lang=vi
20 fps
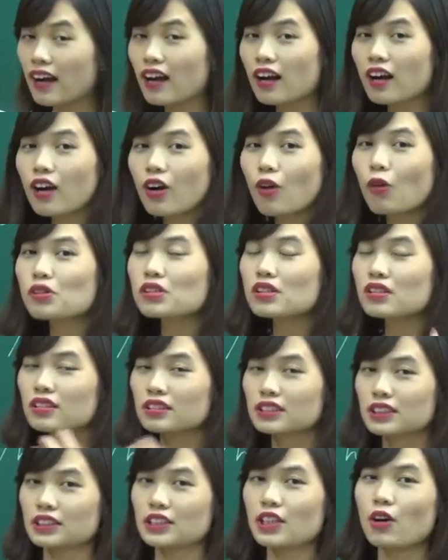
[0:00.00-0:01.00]
nhá. Cô Hương
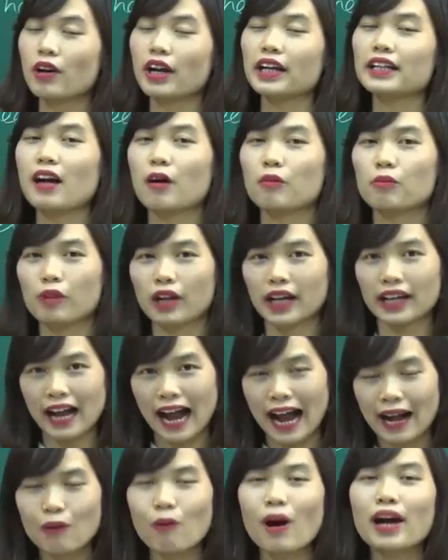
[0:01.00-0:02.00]
cứ giới thiệu cách đọc một cách
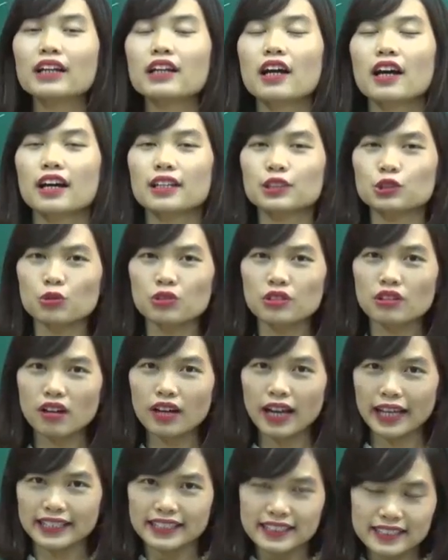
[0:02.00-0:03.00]
khái quát, chút
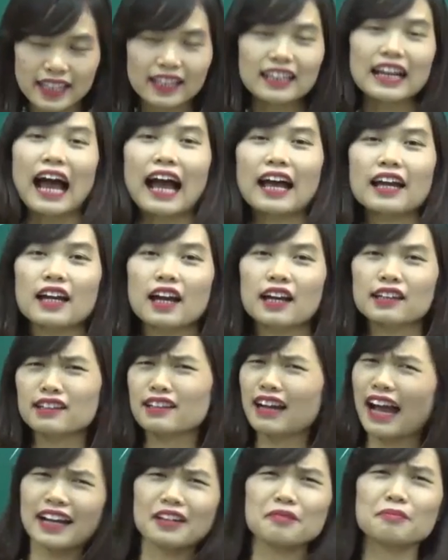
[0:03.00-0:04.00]
nữa lại nhắc lại.
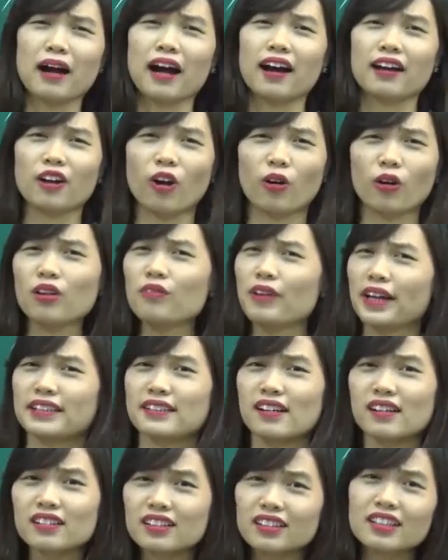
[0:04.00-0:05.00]
Tiếng Anh mà nó cứ phải
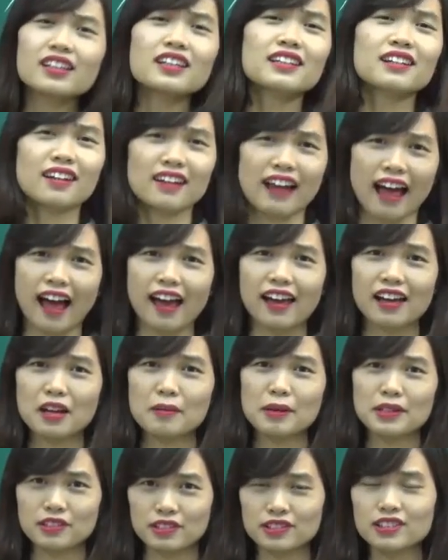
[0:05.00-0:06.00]
nhắc đi nhắc lại,
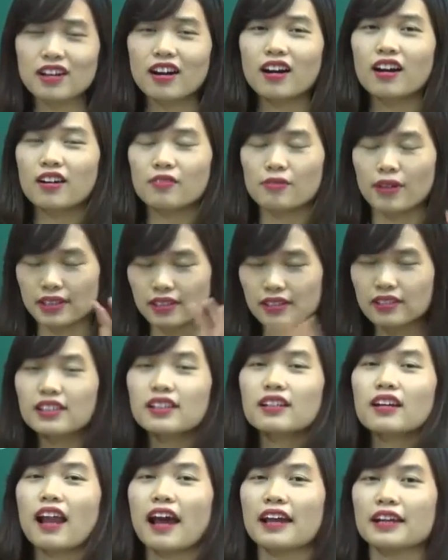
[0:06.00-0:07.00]
các bạn nhớ chưa? Phải nhắc
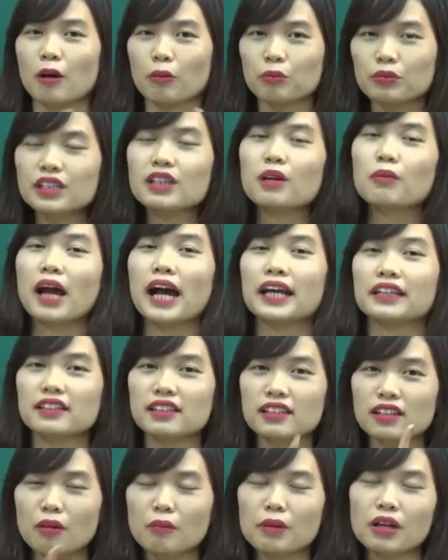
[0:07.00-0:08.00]
đi nhắc lại, đọc đi đọc lại
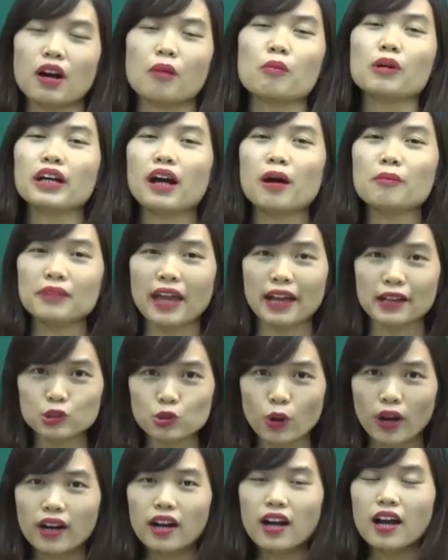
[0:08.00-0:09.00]
thì nó mới có một cái âm thanh
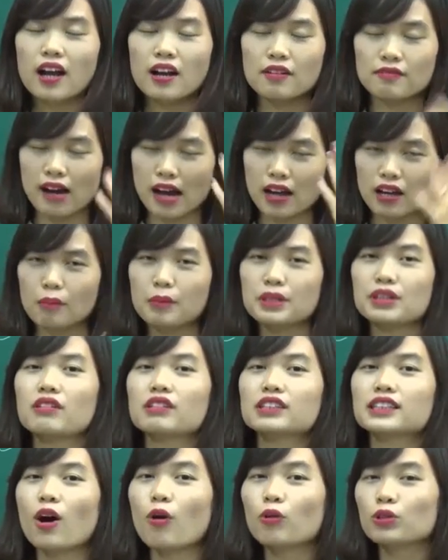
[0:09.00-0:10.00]
chuẩn và nó mới
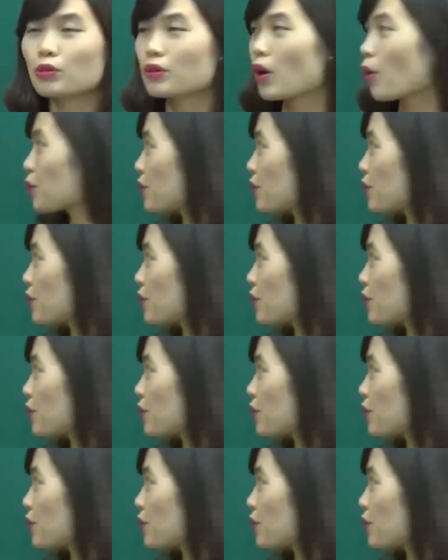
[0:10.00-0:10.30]
nhớ sâu trong